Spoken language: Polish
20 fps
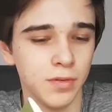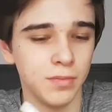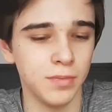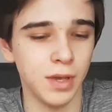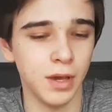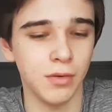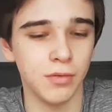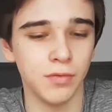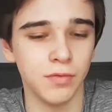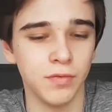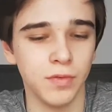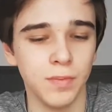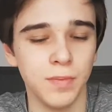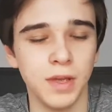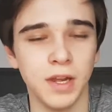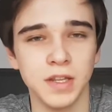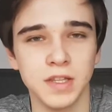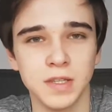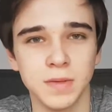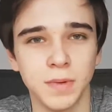e, miał
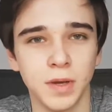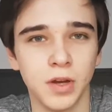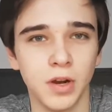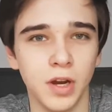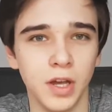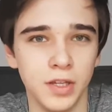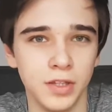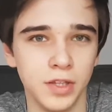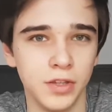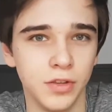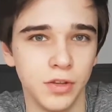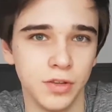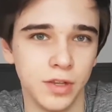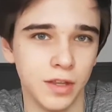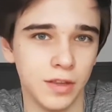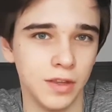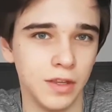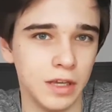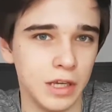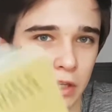wybierać sobie kolejne
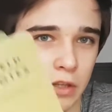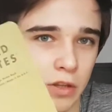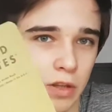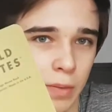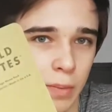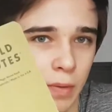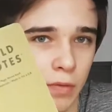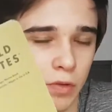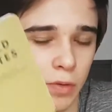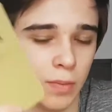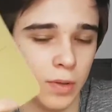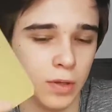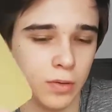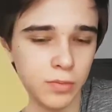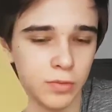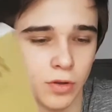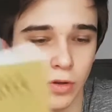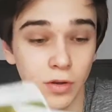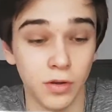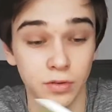notatniki, to na pewno będą
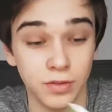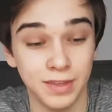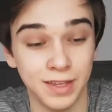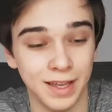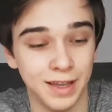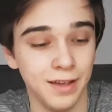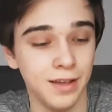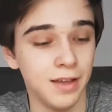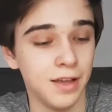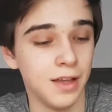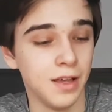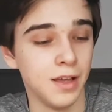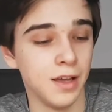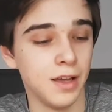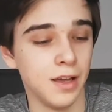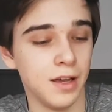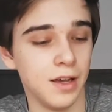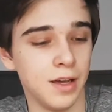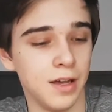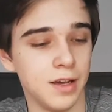to te.
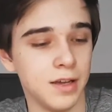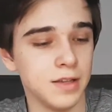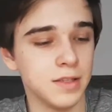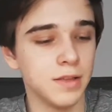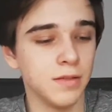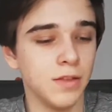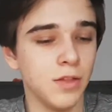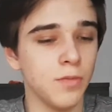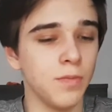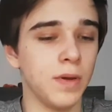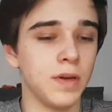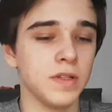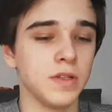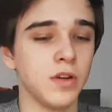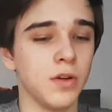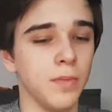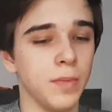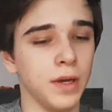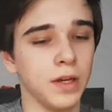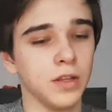A, e, są też bardzo
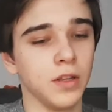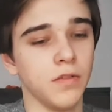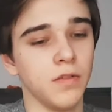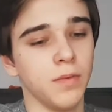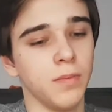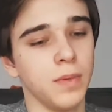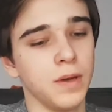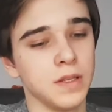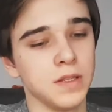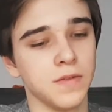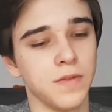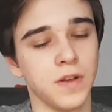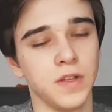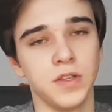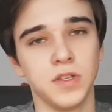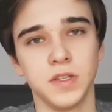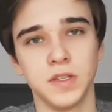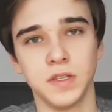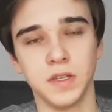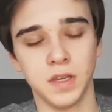kompaktowe, bardzo fajnie
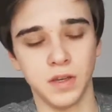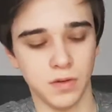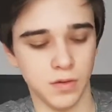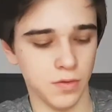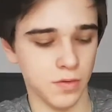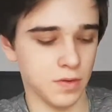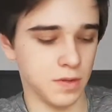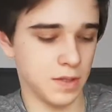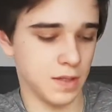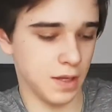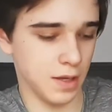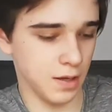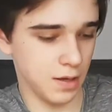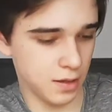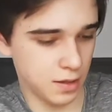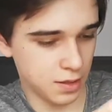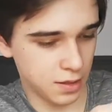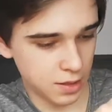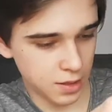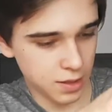się z nich korzysta.
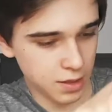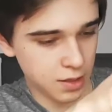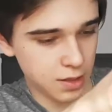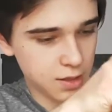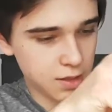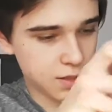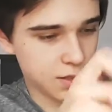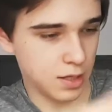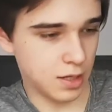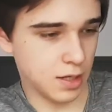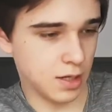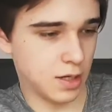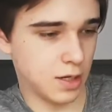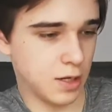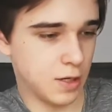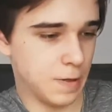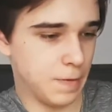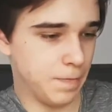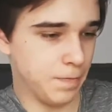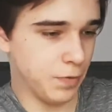
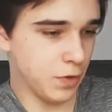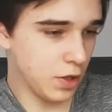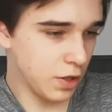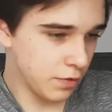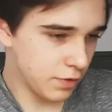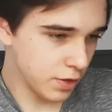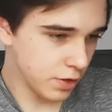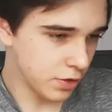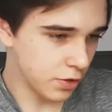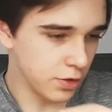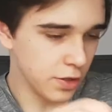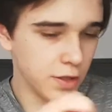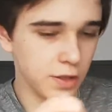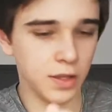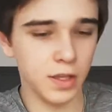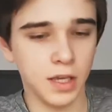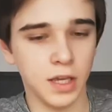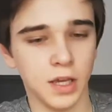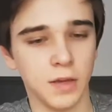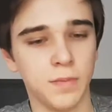A, no i w tych
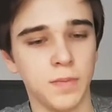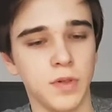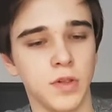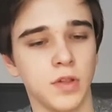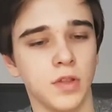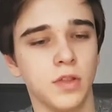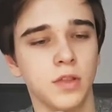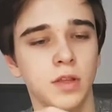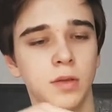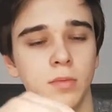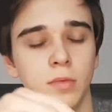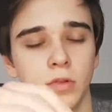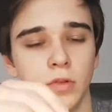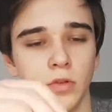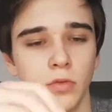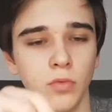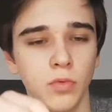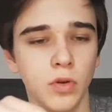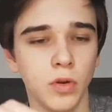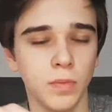notatnikach piszę tym oto
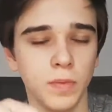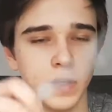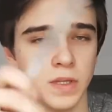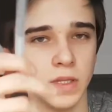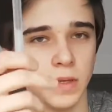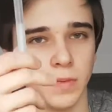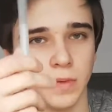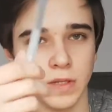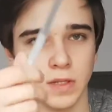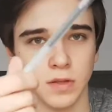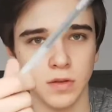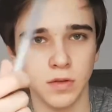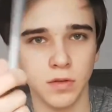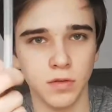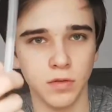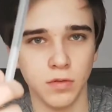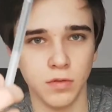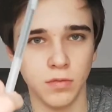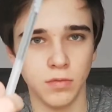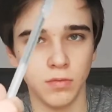długopisem, jest
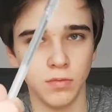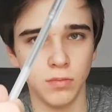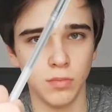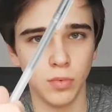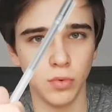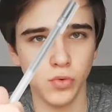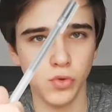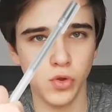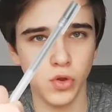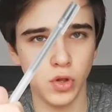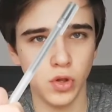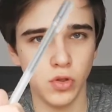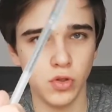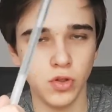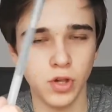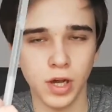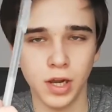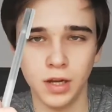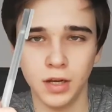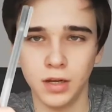to Muji
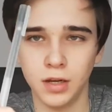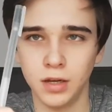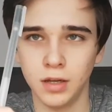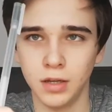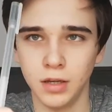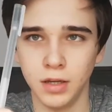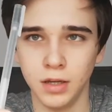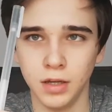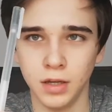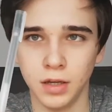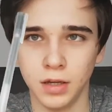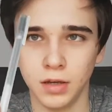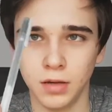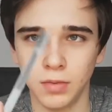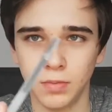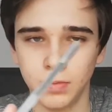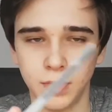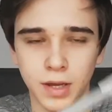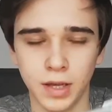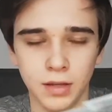Gel Ink
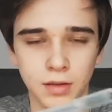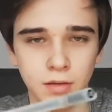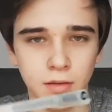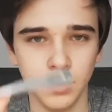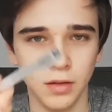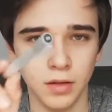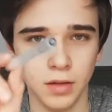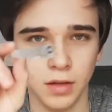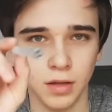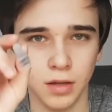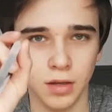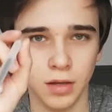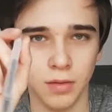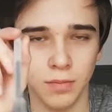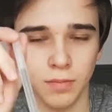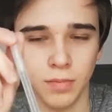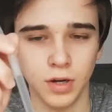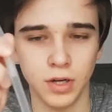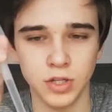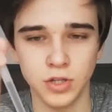Pen,
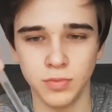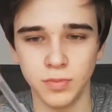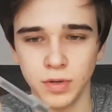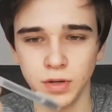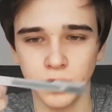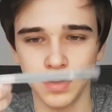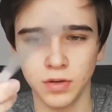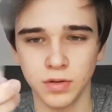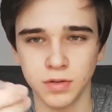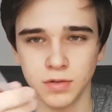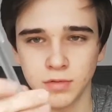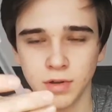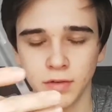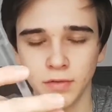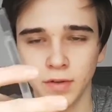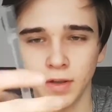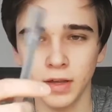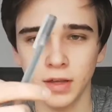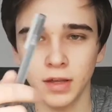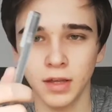polecił mi go
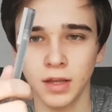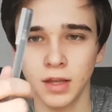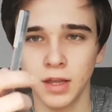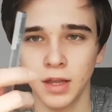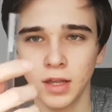Sławek.